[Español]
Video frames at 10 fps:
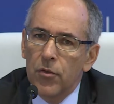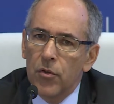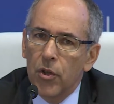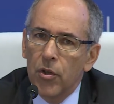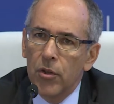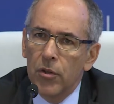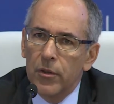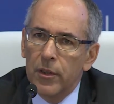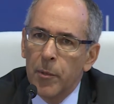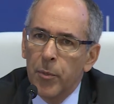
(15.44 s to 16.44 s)

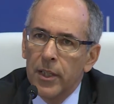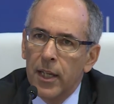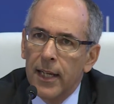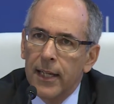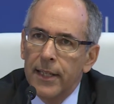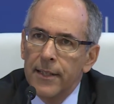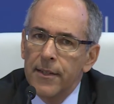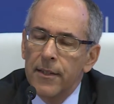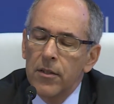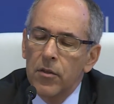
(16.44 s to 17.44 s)
surgió después de la
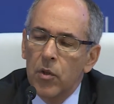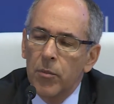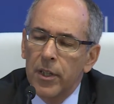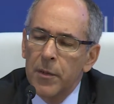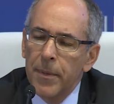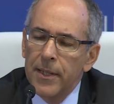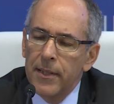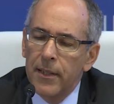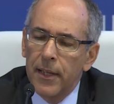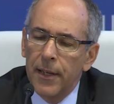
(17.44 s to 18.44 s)
crisis como una
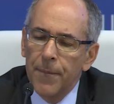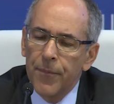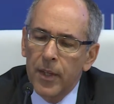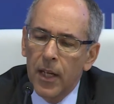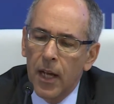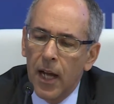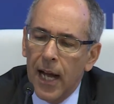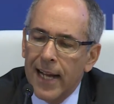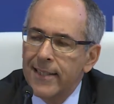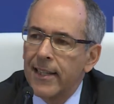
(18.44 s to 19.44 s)
especie de
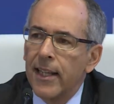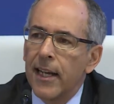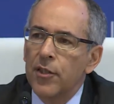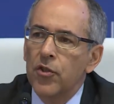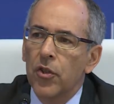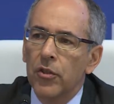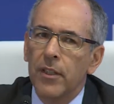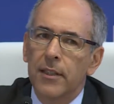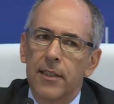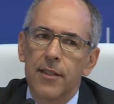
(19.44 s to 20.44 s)
aceleración de
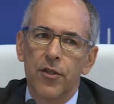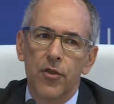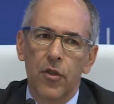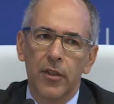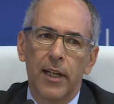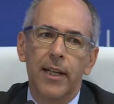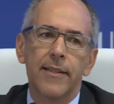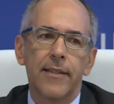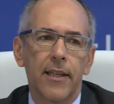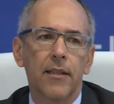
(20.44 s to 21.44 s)
una transición del
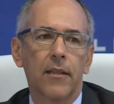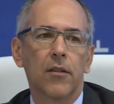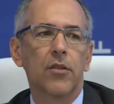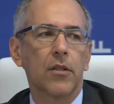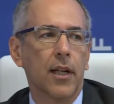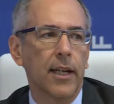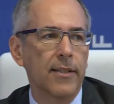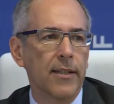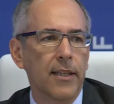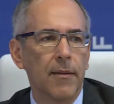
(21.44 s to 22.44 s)
G7. ¿no? el
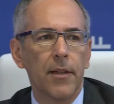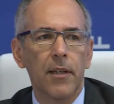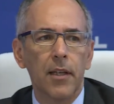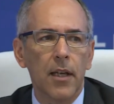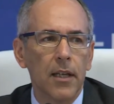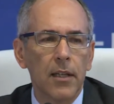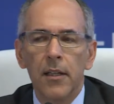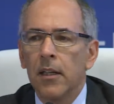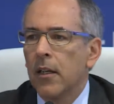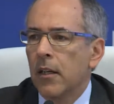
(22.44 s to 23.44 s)
G7 venía ahí
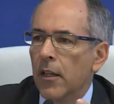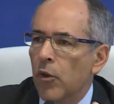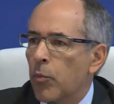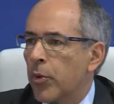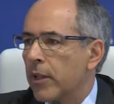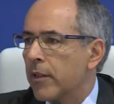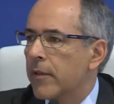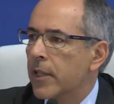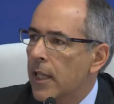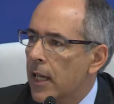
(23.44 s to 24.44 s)
incorporando
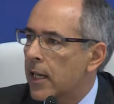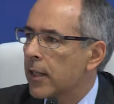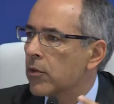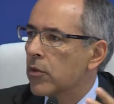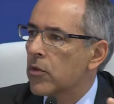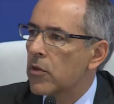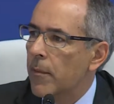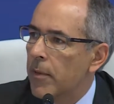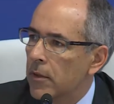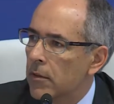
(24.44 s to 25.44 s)
invitados,
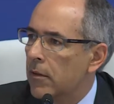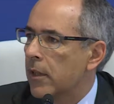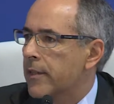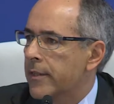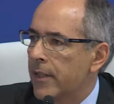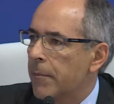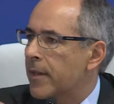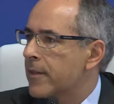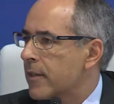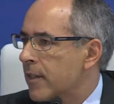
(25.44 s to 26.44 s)
hablando G7
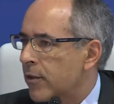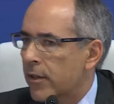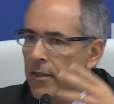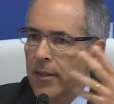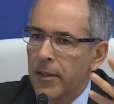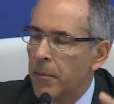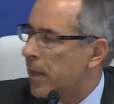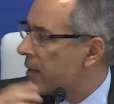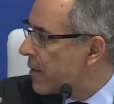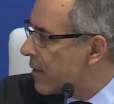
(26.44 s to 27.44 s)
más 5, G7
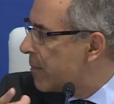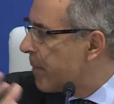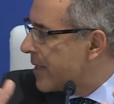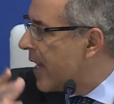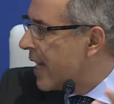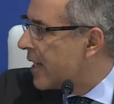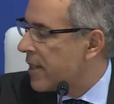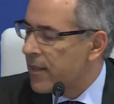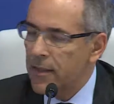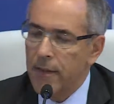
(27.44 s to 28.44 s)
más, más
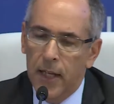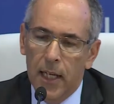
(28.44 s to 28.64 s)
X,